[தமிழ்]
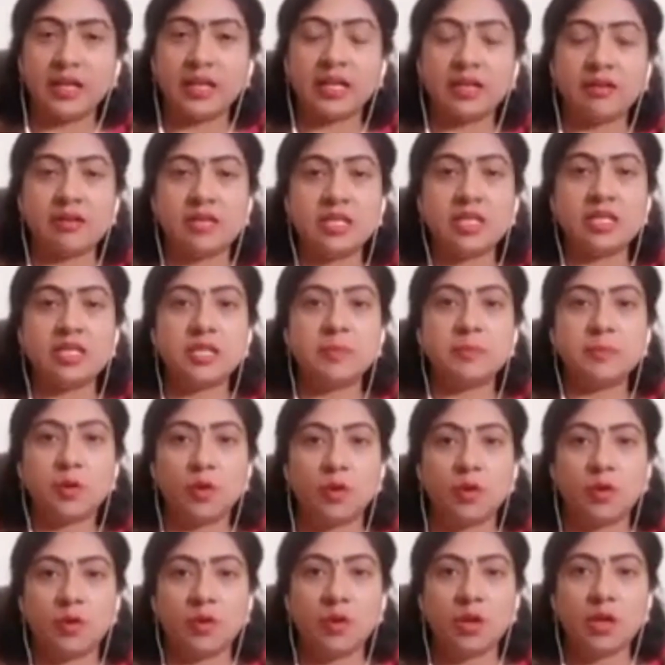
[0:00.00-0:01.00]
நீங்கள் வந்துட்டு
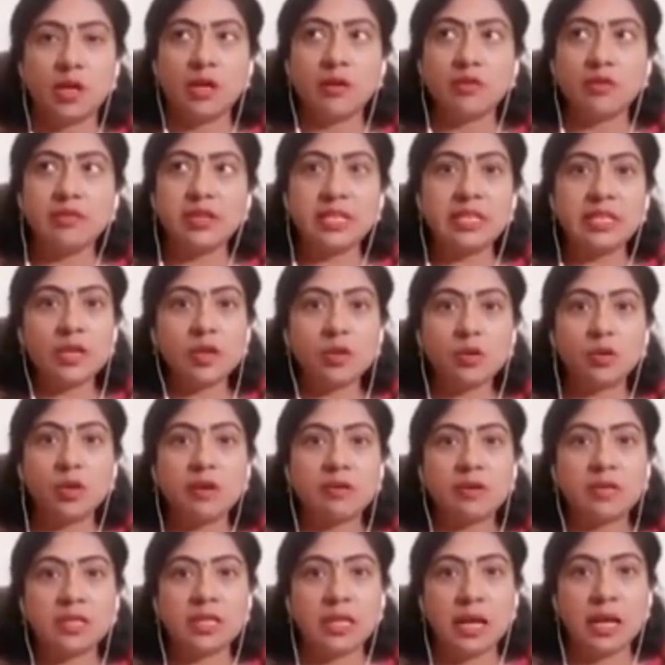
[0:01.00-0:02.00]
இப்போது வீட்டில் கூட
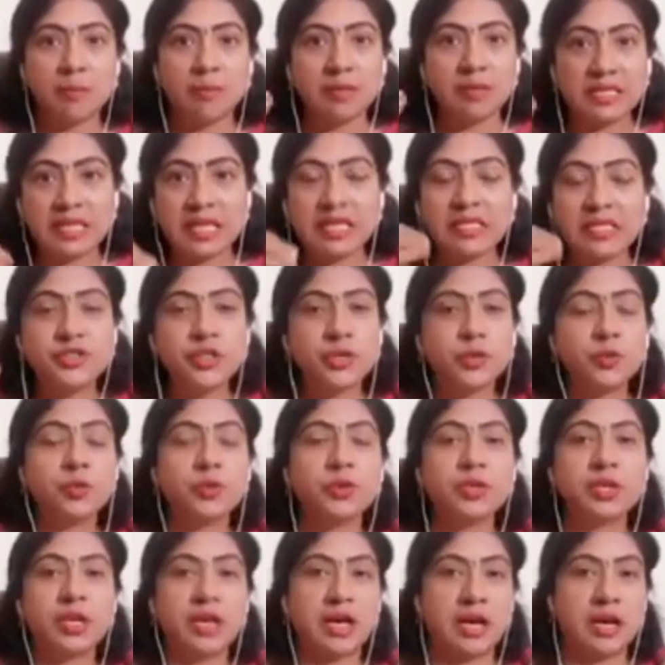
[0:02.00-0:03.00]
வந்து நம்ம செஞ்ச
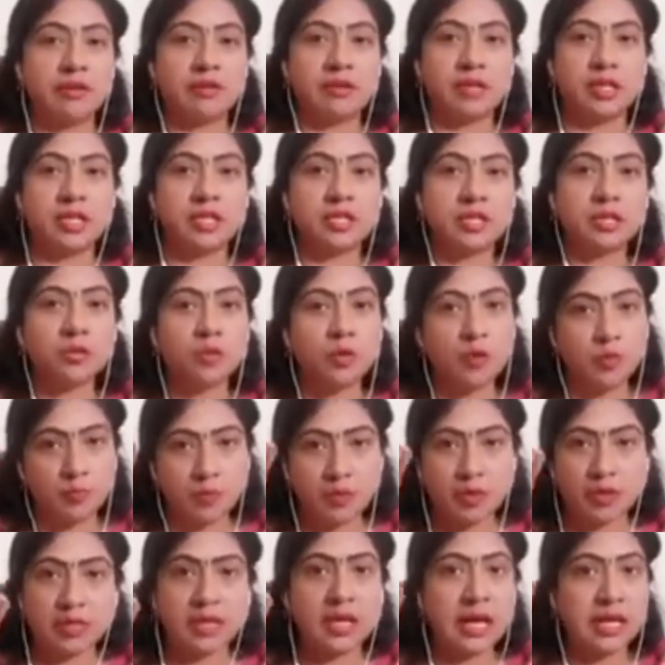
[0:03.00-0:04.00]
ஊறுகாய் வந்துட்டு
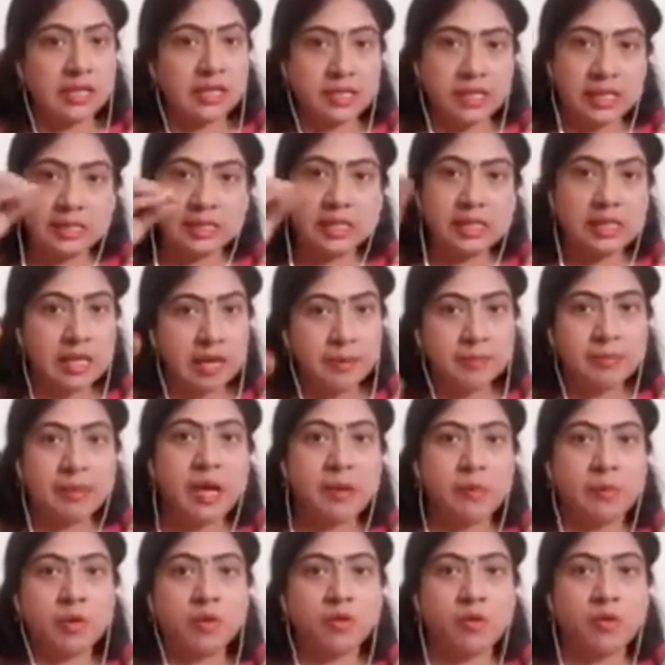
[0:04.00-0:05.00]
உப்பு வந்து அந்த காலத்தில்
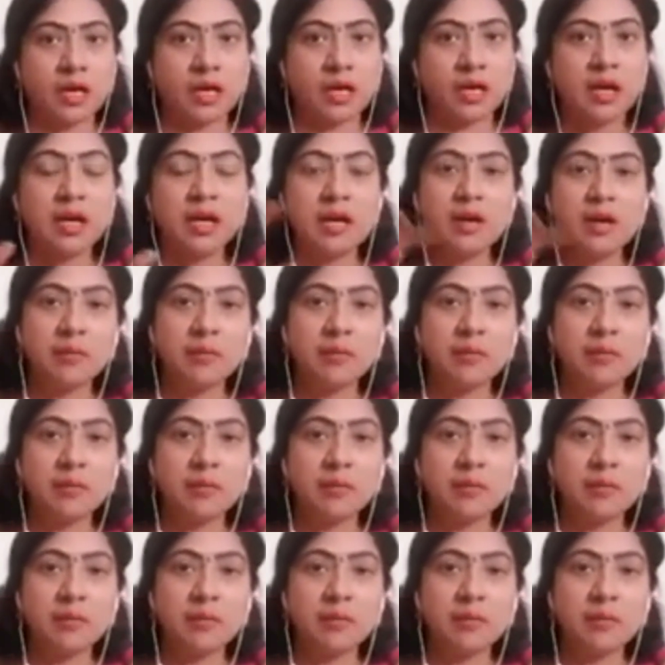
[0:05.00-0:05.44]
கம்மியாக போடுவாங்க